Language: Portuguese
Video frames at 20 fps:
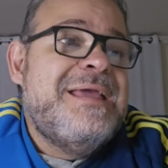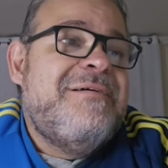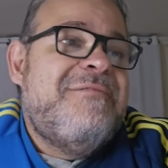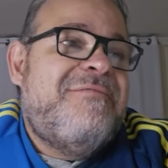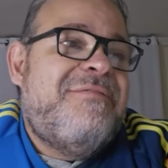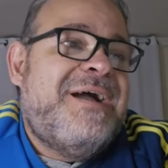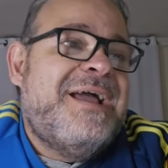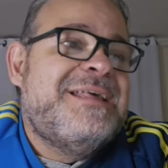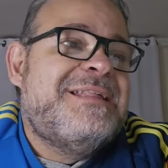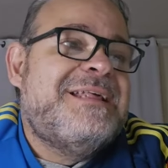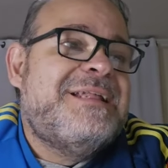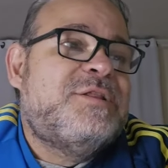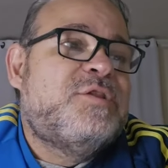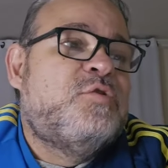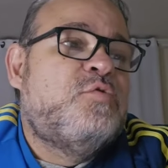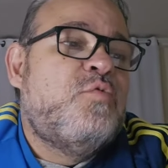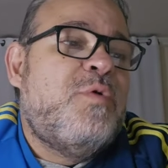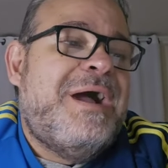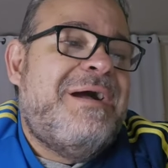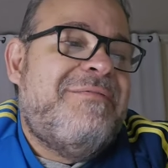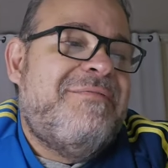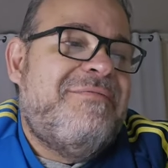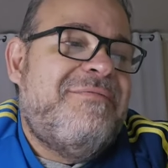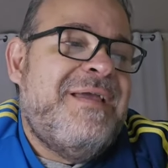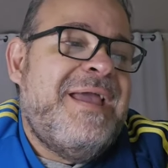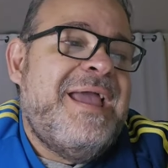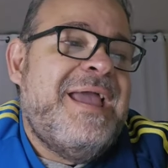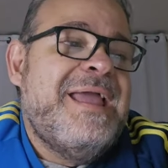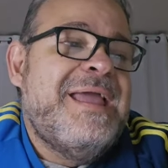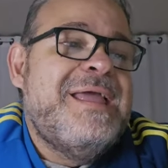Faz a tua
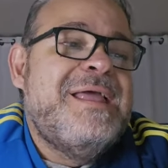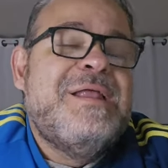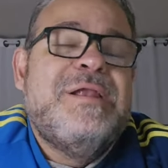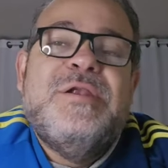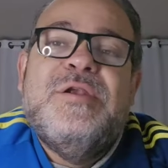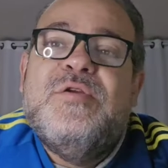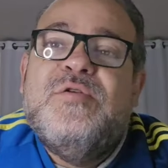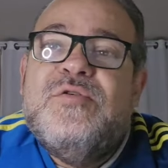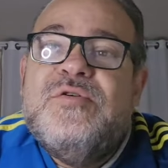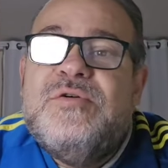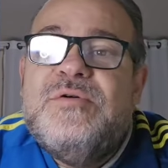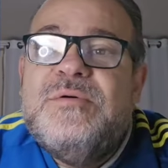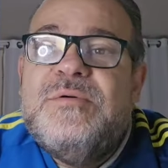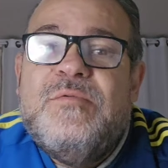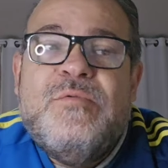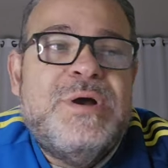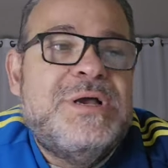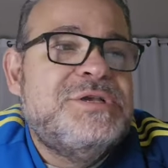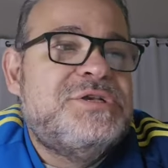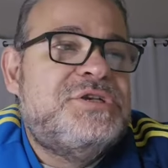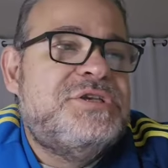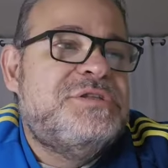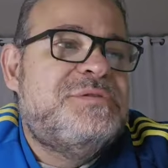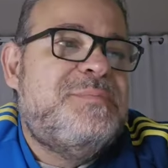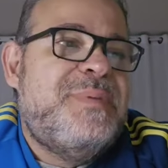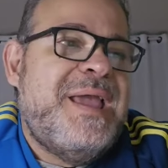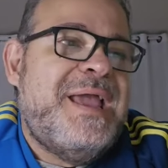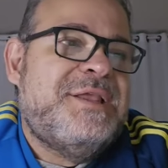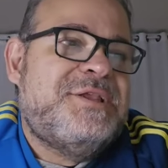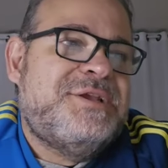fé no
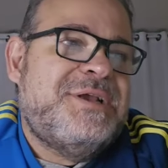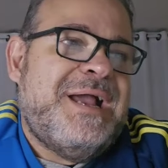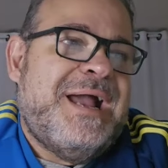OneXBet,